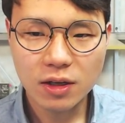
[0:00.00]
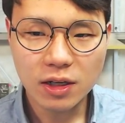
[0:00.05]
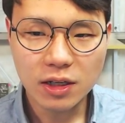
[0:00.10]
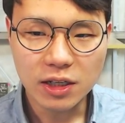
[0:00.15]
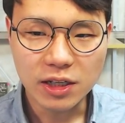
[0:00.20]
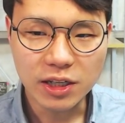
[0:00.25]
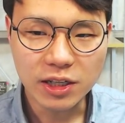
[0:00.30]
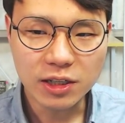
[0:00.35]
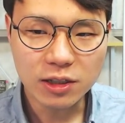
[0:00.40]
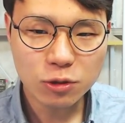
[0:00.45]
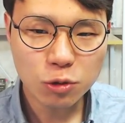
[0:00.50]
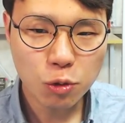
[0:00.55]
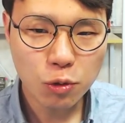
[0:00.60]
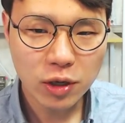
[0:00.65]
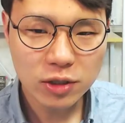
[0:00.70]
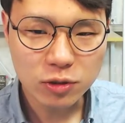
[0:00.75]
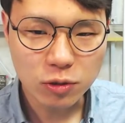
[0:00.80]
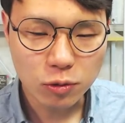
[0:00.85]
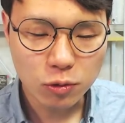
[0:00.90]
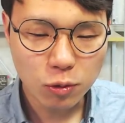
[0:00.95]
이를
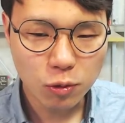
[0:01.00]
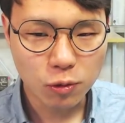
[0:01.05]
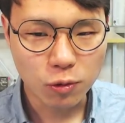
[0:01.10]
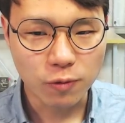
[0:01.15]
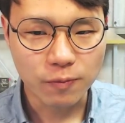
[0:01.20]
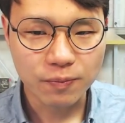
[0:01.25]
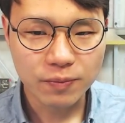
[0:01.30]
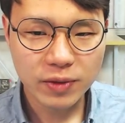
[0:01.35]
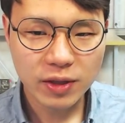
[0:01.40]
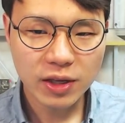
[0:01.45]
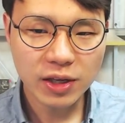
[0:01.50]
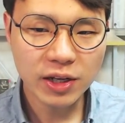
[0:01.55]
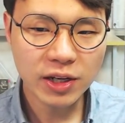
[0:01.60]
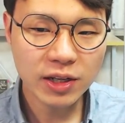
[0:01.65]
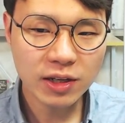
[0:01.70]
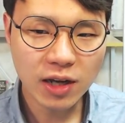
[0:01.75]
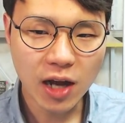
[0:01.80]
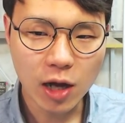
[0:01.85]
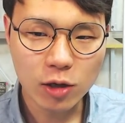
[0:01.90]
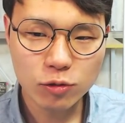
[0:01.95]
통해서도 1인
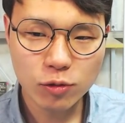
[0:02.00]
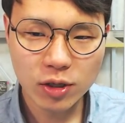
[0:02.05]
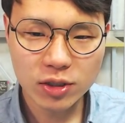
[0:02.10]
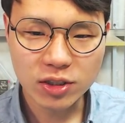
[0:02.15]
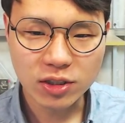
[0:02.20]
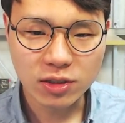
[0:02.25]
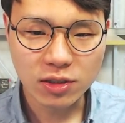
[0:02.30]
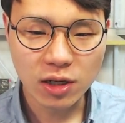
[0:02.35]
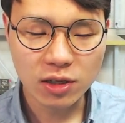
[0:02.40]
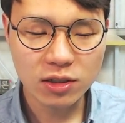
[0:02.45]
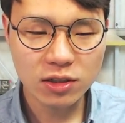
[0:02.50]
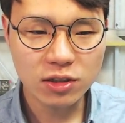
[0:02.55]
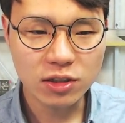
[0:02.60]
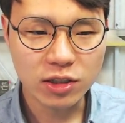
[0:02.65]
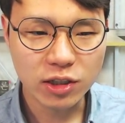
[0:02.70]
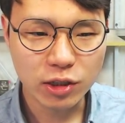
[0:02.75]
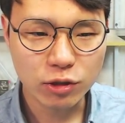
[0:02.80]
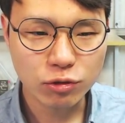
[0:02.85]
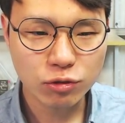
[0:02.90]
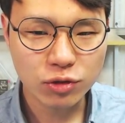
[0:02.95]
가구의 증가를
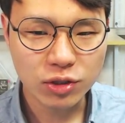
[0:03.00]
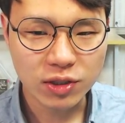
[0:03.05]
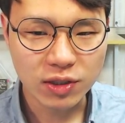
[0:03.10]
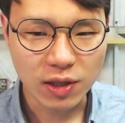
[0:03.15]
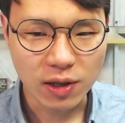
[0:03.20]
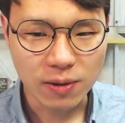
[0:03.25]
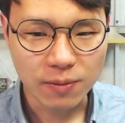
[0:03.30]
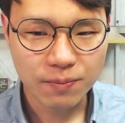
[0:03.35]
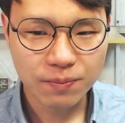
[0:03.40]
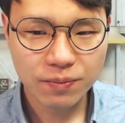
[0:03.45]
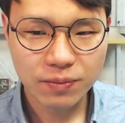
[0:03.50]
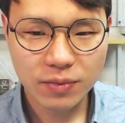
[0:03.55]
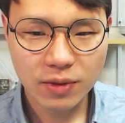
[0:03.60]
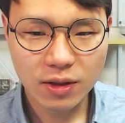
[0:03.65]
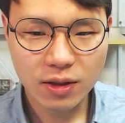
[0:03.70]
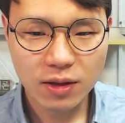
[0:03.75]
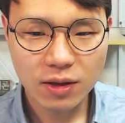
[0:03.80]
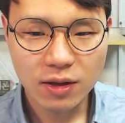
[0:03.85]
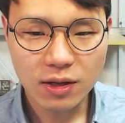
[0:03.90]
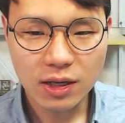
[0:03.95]
느낄 수 있다.
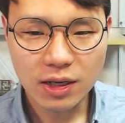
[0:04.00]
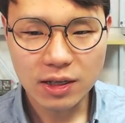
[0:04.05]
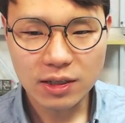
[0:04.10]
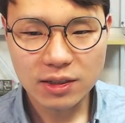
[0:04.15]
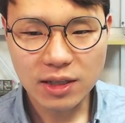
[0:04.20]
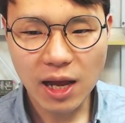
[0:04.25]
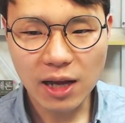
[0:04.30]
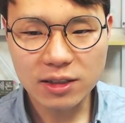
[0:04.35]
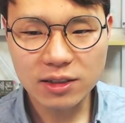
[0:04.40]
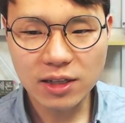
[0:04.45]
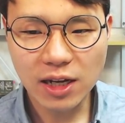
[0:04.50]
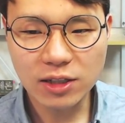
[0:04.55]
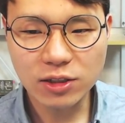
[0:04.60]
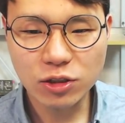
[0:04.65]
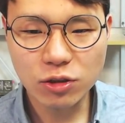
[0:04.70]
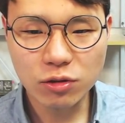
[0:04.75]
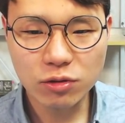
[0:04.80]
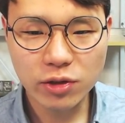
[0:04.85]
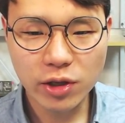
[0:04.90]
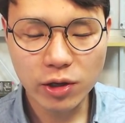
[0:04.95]
땅은
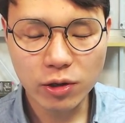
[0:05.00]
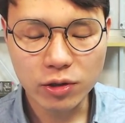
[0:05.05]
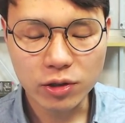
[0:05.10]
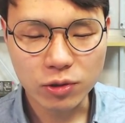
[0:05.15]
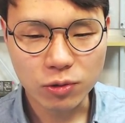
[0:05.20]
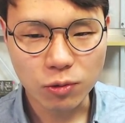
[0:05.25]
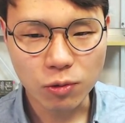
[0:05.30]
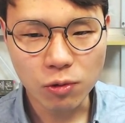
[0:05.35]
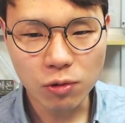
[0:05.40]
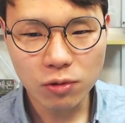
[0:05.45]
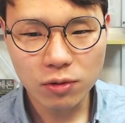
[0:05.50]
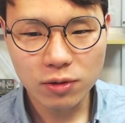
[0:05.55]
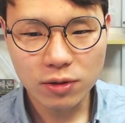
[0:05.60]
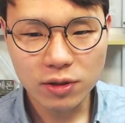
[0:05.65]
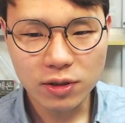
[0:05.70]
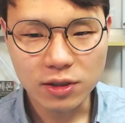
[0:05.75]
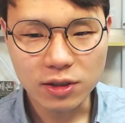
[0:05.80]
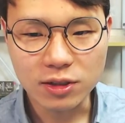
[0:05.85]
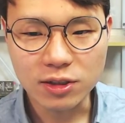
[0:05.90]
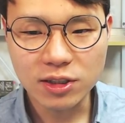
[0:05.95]
한정되어 있고
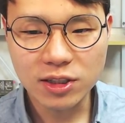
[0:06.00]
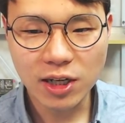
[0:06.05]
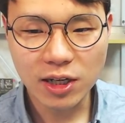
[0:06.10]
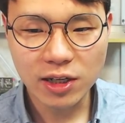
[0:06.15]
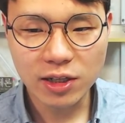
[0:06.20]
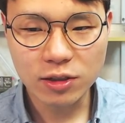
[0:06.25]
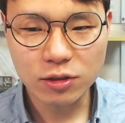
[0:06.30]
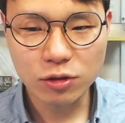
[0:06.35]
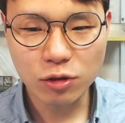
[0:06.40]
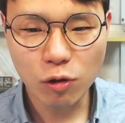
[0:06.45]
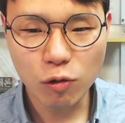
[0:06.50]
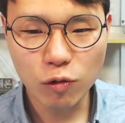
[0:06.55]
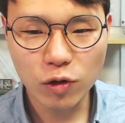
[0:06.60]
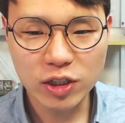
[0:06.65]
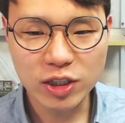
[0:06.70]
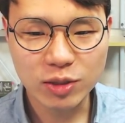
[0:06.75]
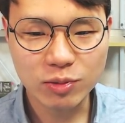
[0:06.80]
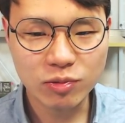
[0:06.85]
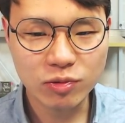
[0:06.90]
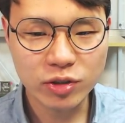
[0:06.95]
일자리는 서울에
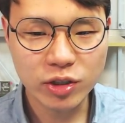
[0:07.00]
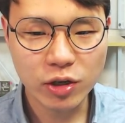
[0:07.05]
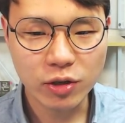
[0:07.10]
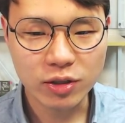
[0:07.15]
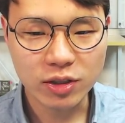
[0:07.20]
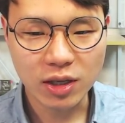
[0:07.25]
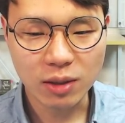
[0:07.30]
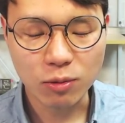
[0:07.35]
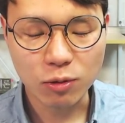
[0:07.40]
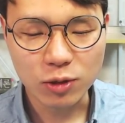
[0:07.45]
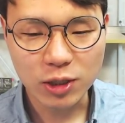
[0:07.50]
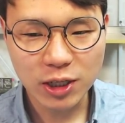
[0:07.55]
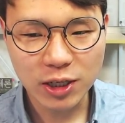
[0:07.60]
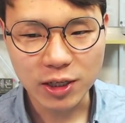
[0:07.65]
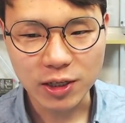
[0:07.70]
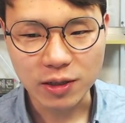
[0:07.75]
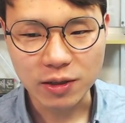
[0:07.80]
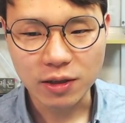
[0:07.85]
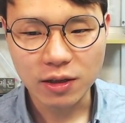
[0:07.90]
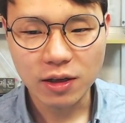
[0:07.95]
집중되어 있다
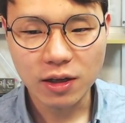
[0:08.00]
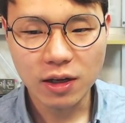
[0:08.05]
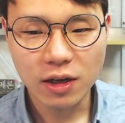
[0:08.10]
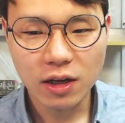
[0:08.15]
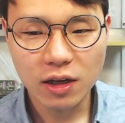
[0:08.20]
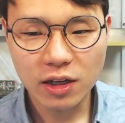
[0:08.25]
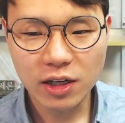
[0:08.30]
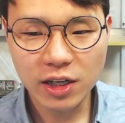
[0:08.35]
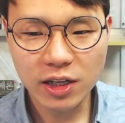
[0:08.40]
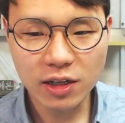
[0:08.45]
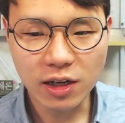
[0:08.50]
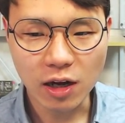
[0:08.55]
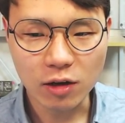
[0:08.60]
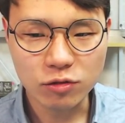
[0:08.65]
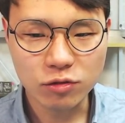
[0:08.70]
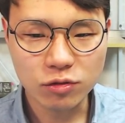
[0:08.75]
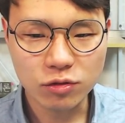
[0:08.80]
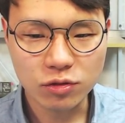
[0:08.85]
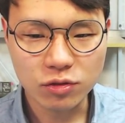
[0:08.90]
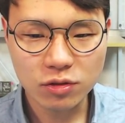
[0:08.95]
보니 1인
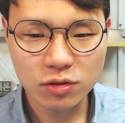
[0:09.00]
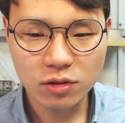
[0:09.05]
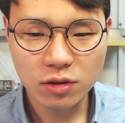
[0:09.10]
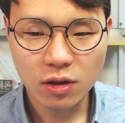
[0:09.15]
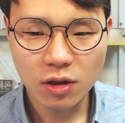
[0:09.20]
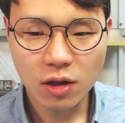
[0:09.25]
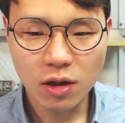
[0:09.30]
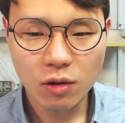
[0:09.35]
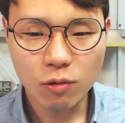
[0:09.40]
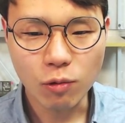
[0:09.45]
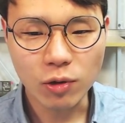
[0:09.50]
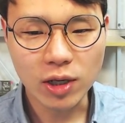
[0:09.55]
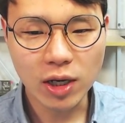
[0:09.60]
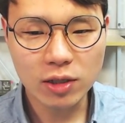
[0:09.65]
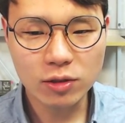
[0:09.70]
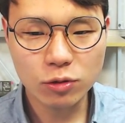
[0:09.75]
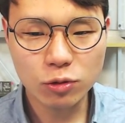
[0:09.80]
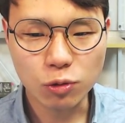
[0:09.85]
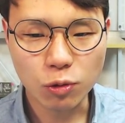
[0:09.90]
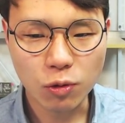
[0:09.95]
가구는
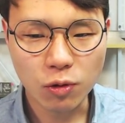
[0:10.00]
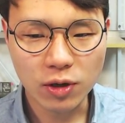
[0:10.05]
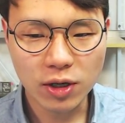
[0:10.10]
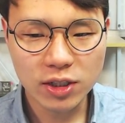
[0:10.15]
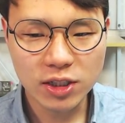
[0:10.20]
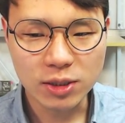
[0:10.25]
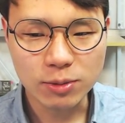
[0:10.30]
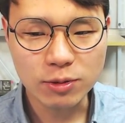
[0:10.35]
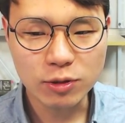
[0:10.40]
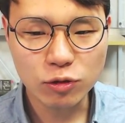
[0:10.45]
원하는 조건의 집을